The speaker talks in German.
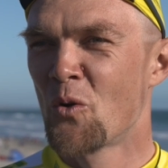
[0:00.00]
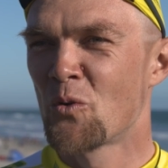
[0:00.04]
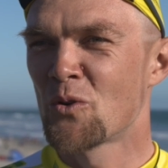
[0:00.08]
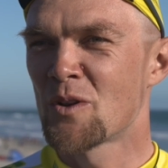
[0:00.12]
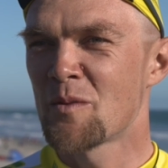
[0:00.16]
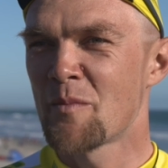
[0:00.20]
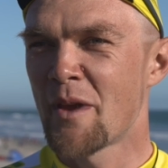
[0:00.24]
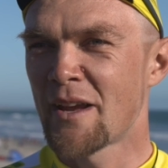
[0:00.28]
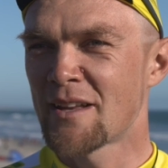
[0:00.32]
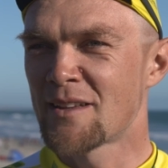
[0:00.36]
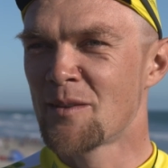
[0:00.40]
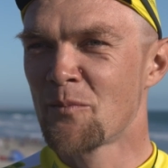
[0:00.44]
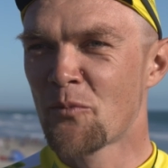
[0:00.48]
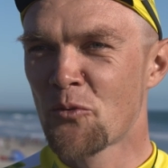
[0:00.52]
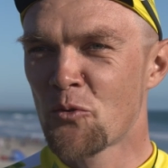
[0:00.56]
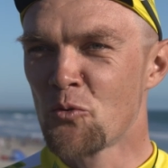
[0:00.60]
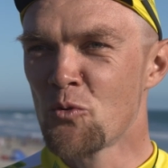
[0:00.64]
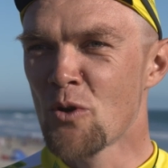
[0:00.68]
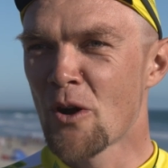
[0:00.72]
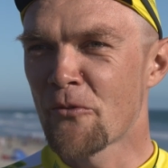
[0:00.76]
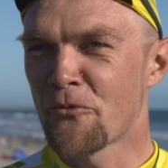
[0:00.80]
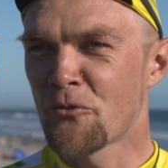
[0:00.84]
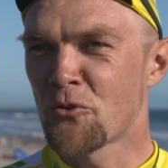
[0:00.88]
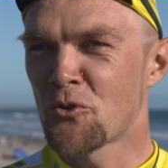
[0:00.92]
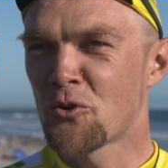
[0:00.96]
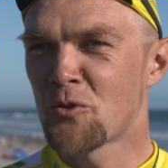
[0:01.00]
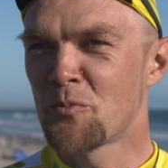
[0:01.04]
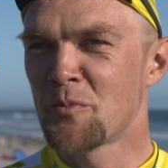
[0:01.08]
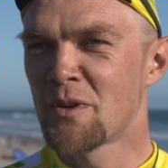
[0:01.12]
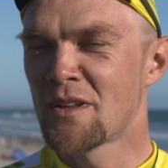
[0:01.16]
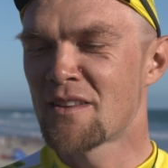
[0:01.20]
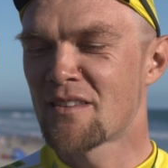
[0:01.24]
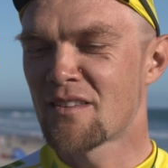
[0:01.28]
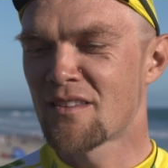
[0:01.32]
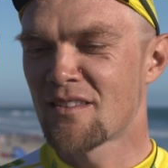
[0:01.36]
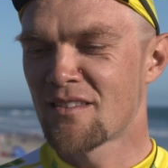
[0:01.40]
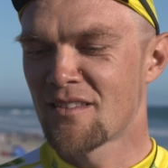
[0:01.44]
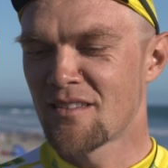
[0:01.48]
Und ich möchte im Ziel einfach
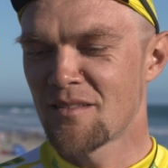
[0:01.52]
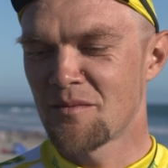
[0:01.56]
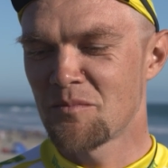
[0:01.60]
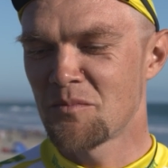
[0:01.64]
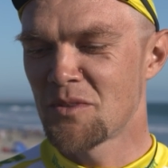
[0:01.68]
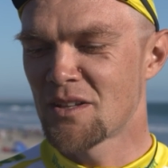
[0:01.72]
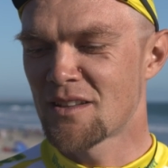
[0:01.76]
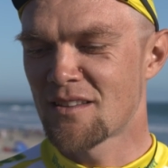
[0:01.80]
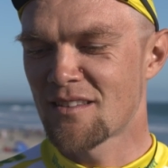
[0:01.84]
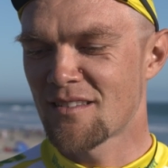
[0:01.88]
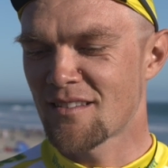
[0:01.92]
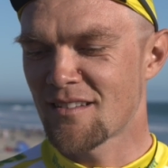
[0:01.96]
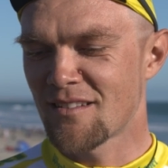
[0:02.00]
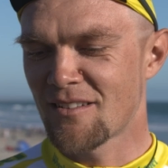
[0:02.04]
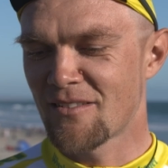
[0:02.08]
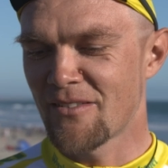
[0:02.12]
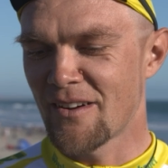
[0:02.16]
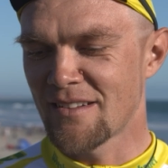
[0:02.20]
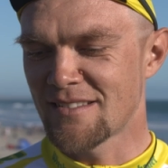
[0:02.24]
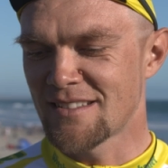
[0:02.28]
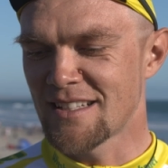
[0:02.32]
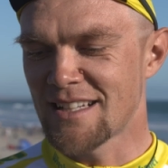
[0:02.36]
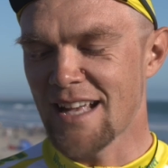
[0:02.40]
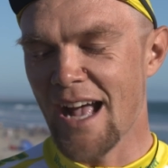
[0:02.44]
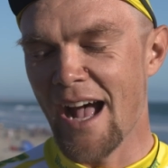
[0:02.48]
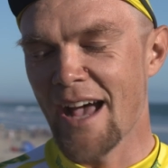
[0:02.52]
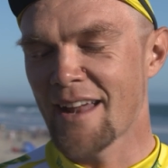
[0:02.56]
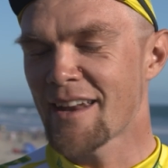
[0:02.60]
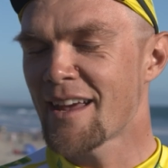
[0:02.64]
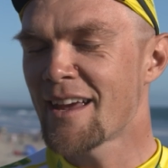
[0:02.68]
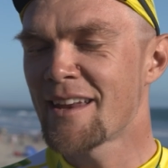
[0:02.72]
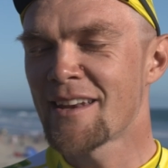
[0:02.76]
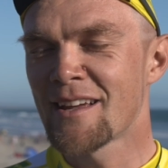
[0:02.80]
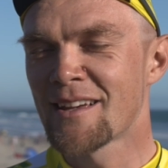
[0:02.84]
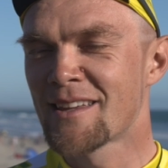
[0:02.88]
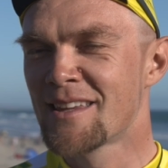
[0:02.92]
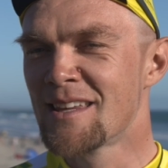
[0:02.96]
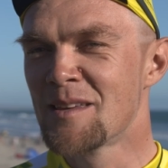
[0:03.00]
mit, mit quasi keiner
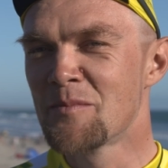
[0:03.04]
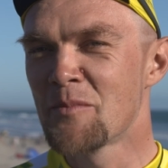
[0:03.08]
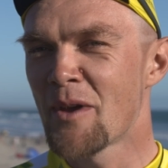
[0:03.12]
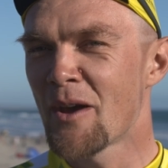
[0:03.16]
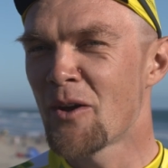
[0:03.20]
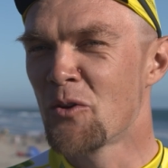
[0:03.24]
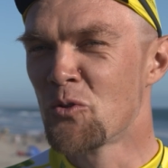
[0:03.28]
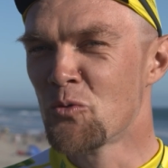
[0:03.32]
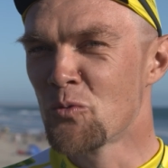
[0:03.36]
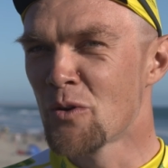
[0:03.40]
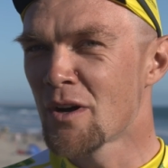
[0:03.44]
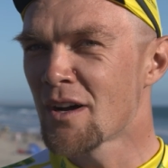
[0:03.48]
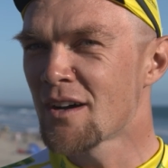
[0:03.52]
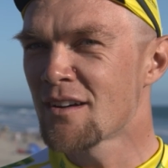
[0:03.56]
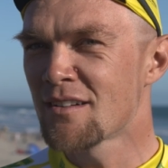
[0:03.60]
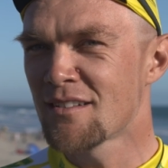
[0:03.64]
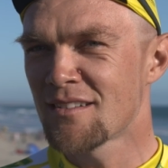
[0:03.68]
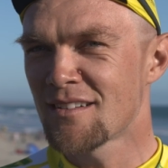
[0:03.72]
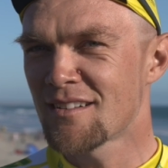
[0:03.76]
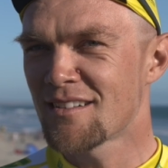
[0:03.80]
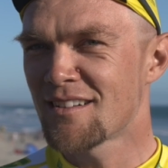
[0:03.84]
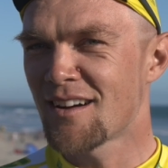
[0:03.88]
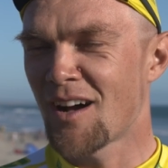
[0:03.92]
Energie mehr über